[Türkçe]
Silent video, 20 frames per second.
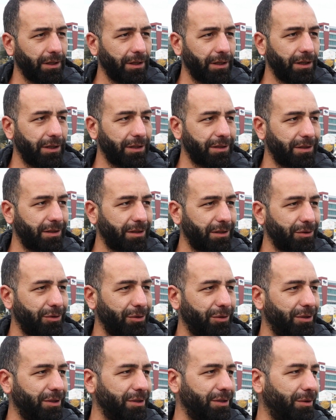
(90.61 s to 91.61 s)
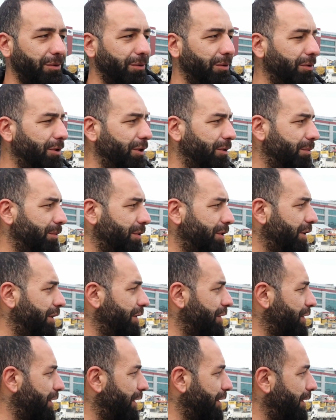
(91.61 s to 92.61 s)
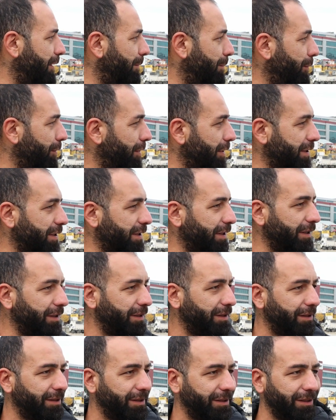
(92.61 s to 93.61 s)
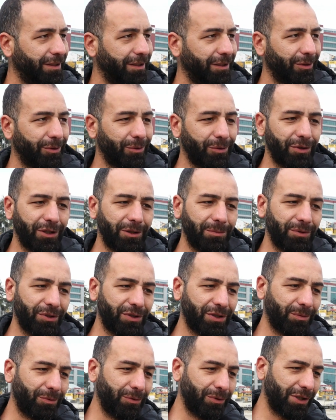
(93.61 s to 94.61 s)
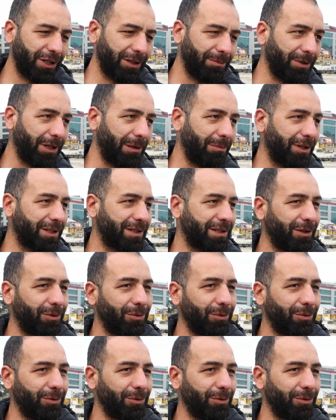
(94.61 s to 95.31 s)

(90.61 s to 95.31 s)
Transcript: Ekstra söyleyecek olduğum şey inşallah burası güzel bir güzel bir amaçla